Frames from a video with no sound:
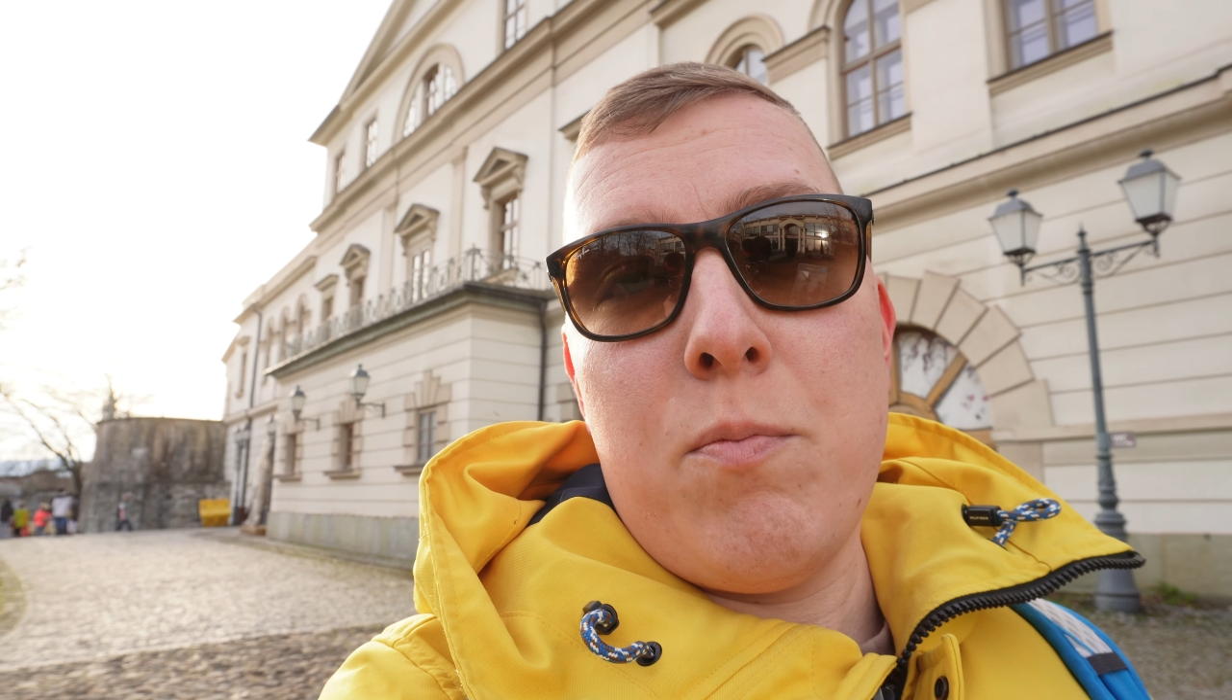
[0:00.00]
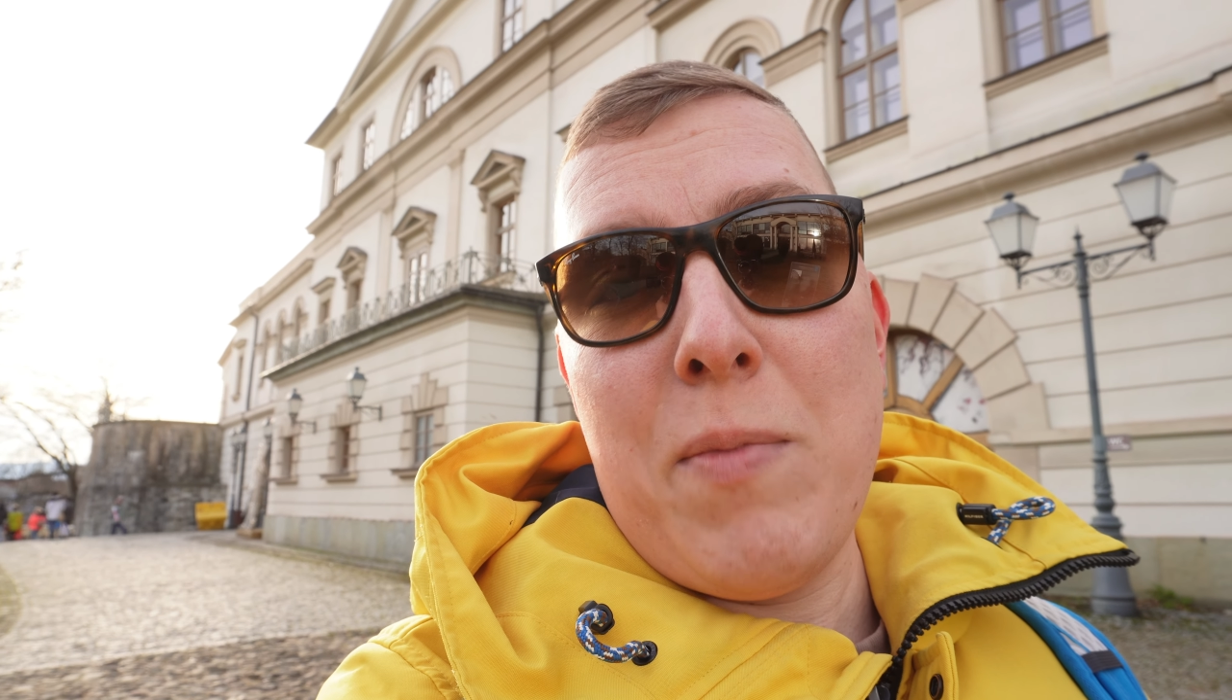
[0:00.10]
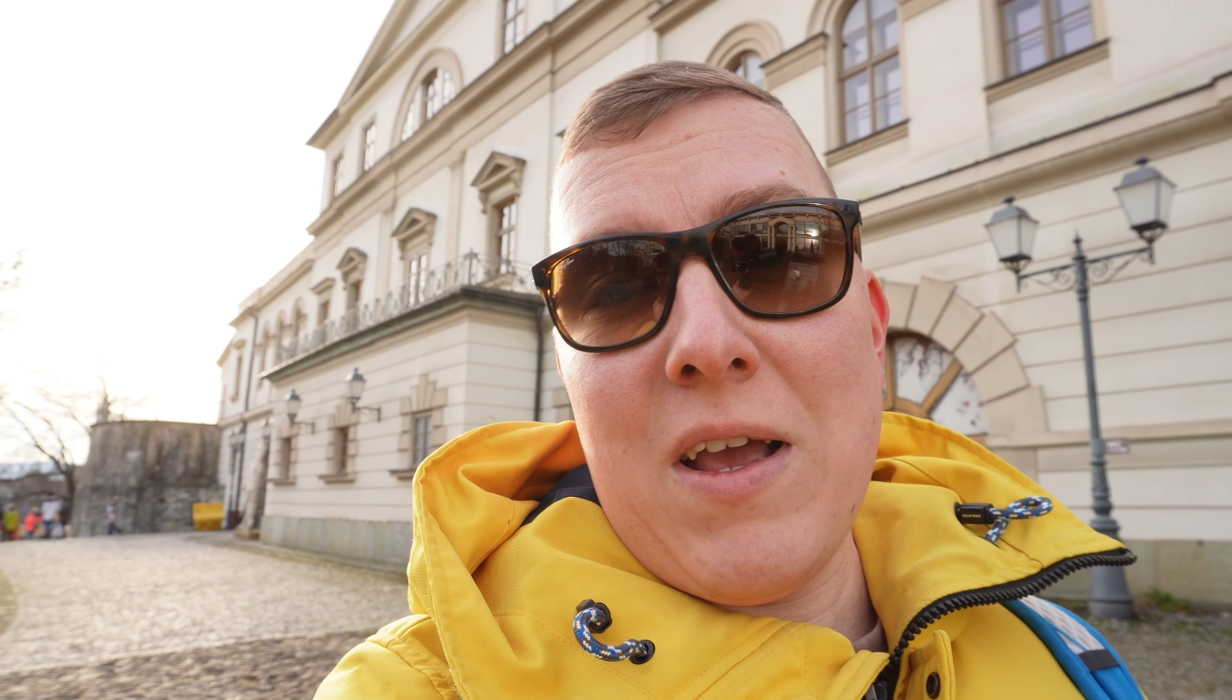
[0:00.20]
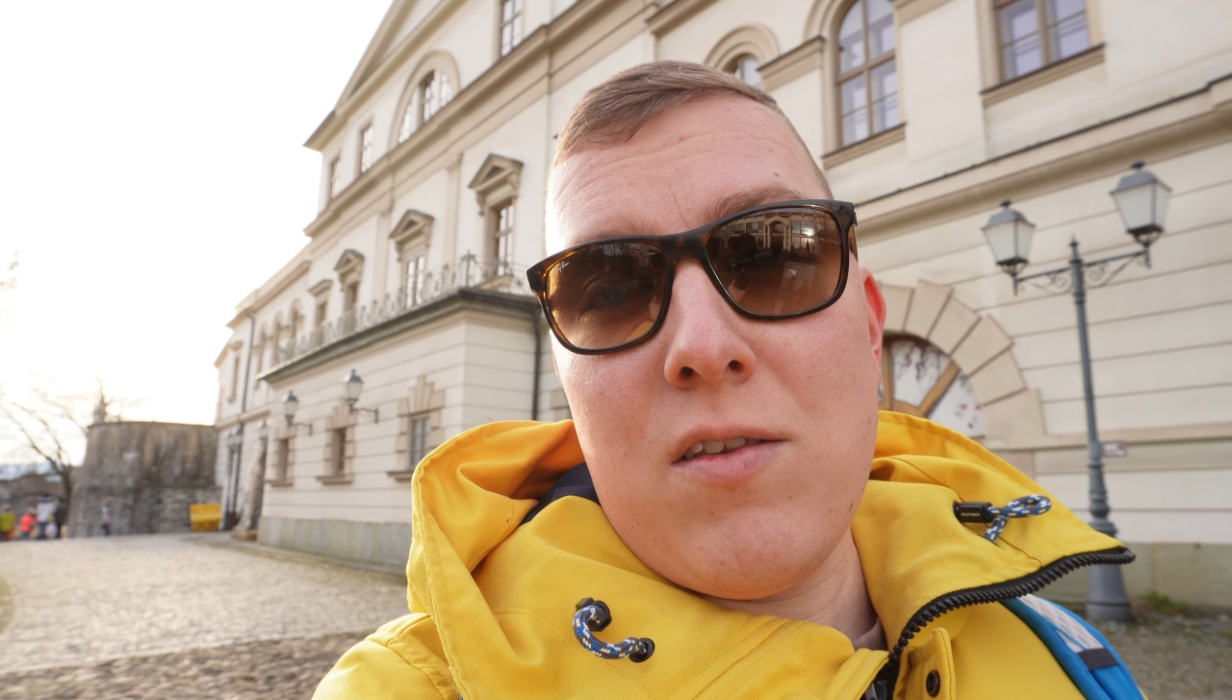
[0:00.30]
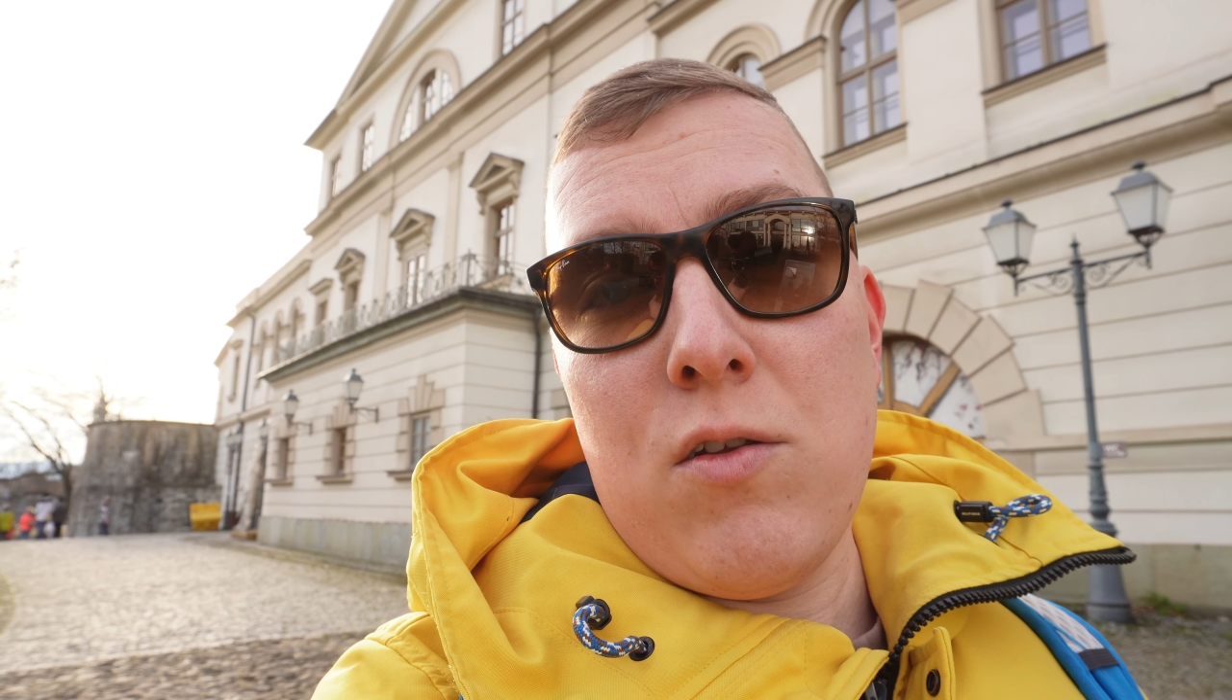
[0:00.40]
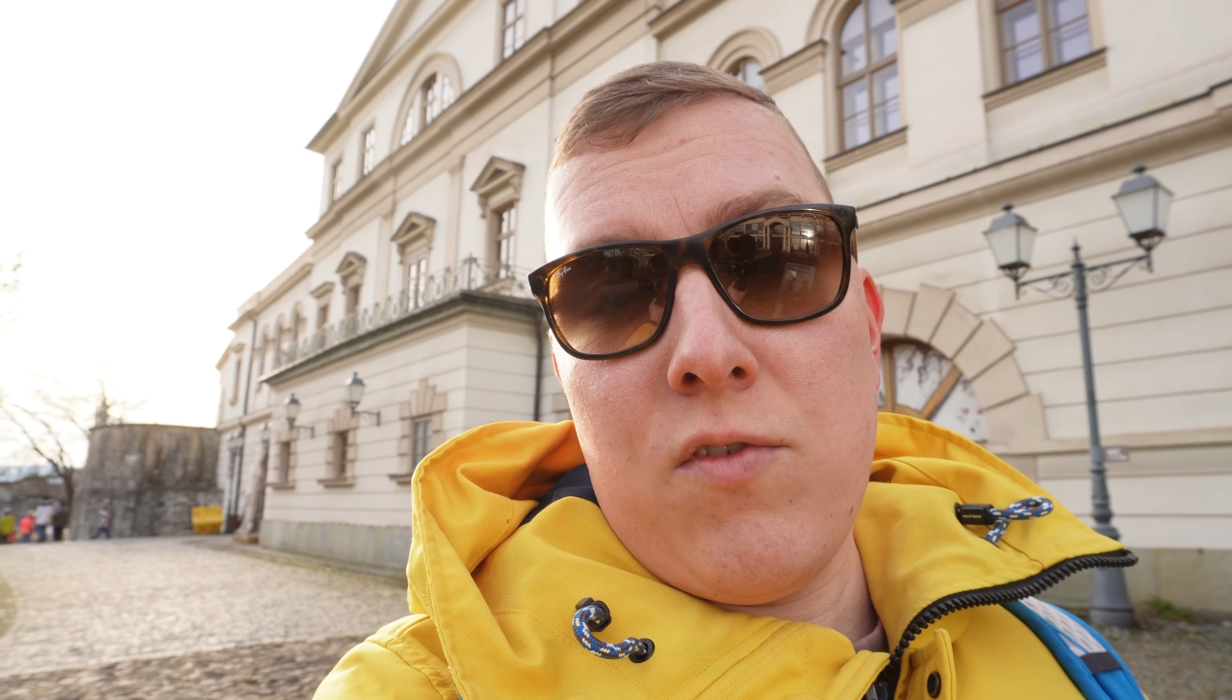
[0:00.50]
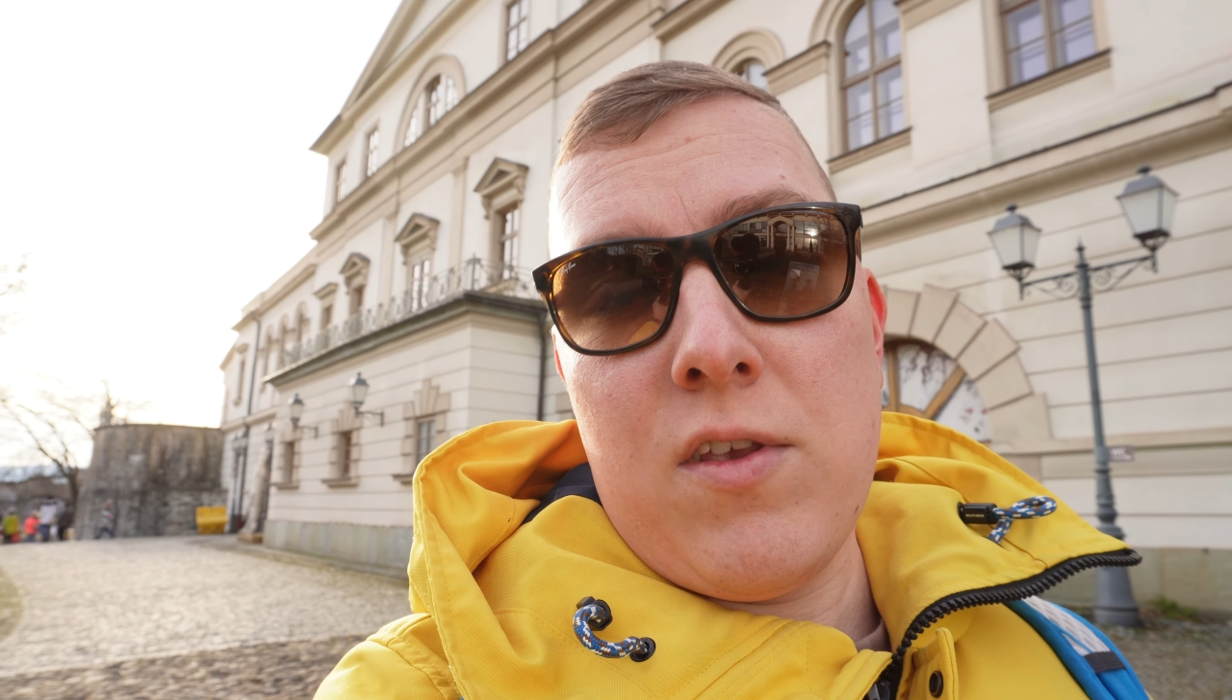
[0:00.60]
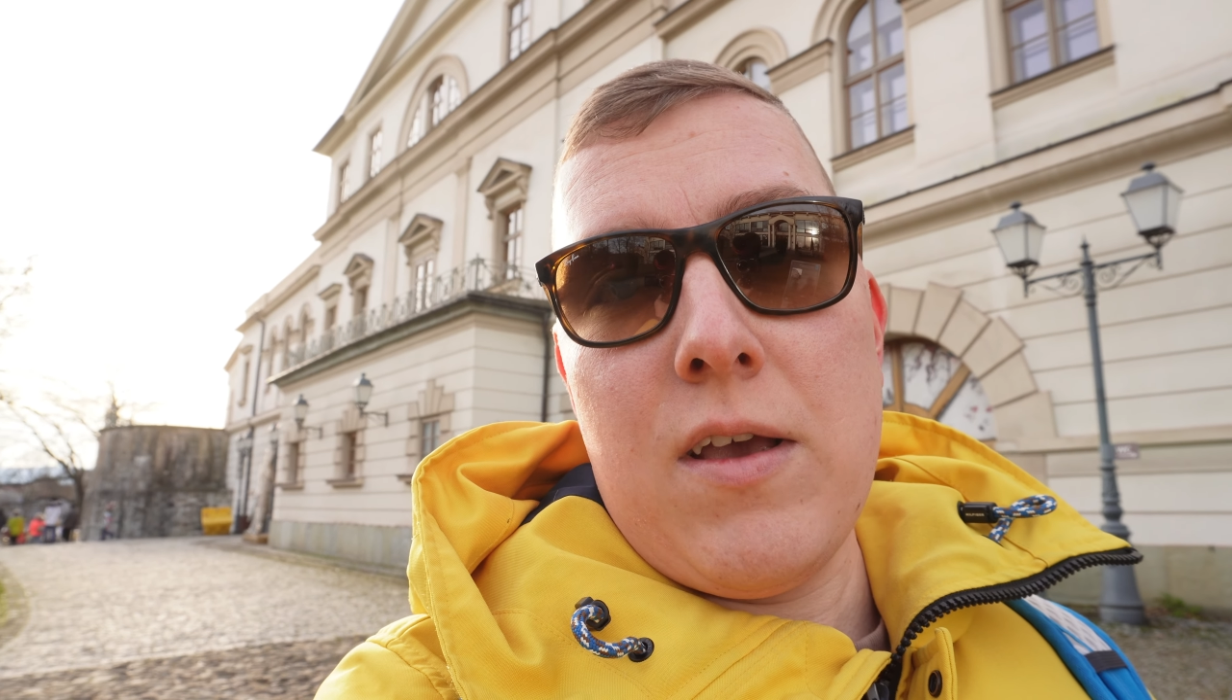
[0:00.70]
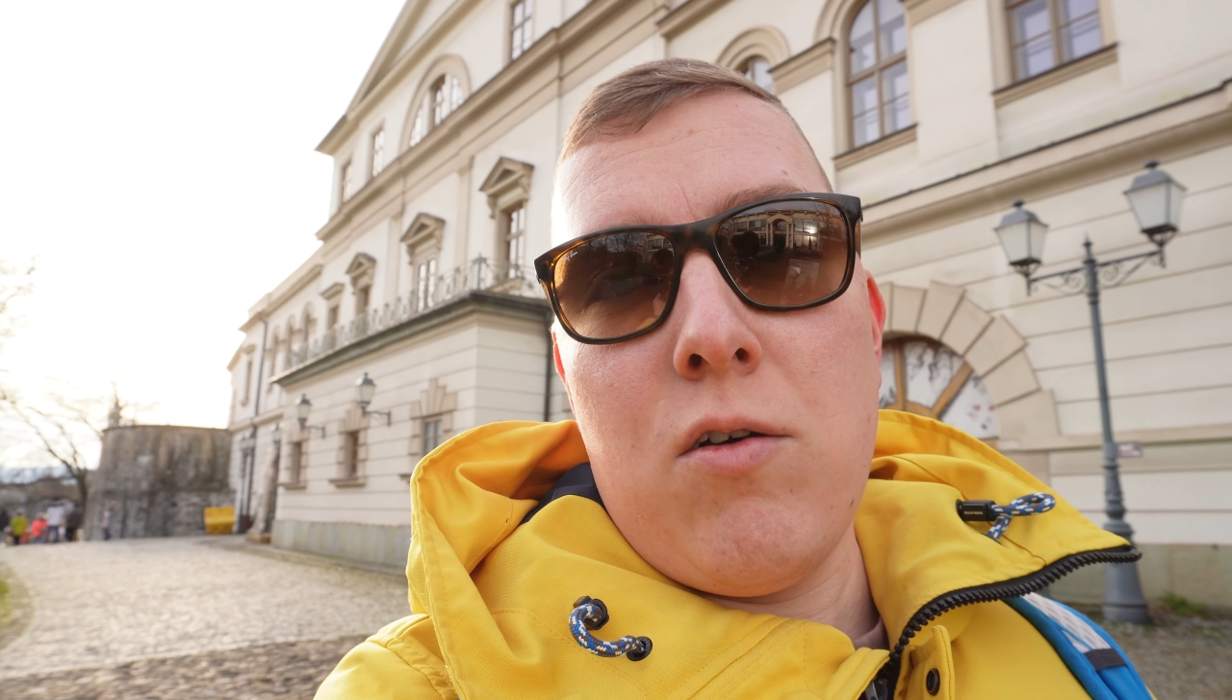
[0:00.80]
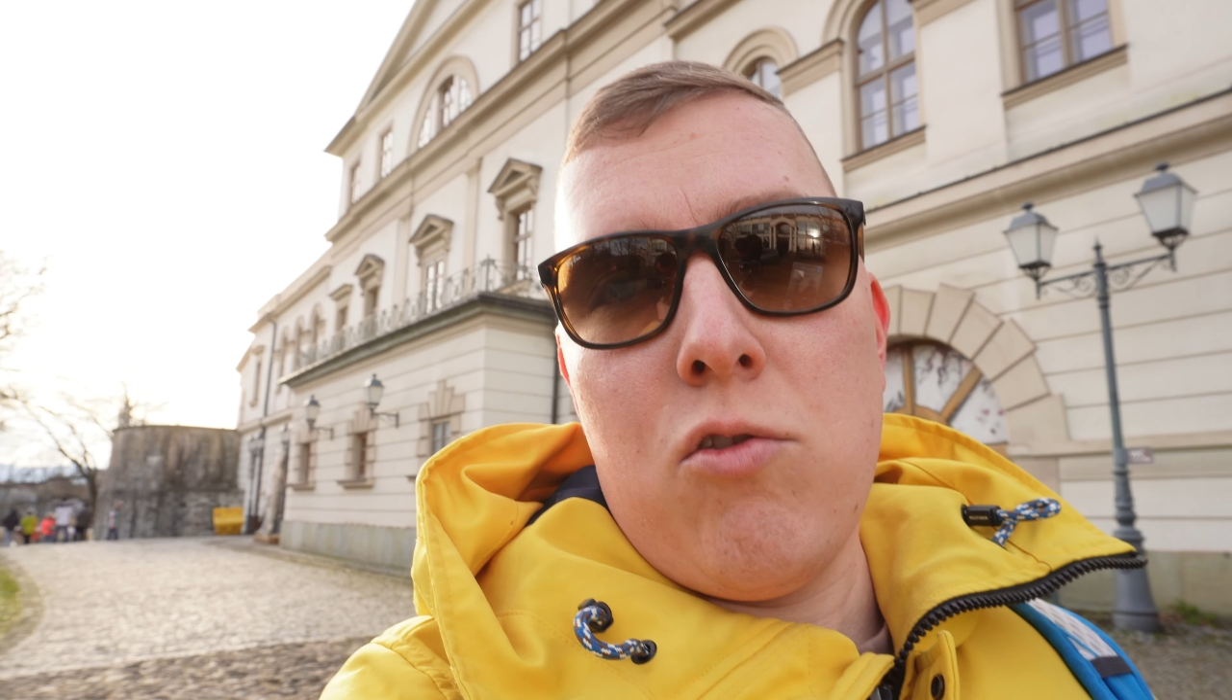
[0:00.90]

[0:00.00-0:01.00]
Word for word: Piastowskiego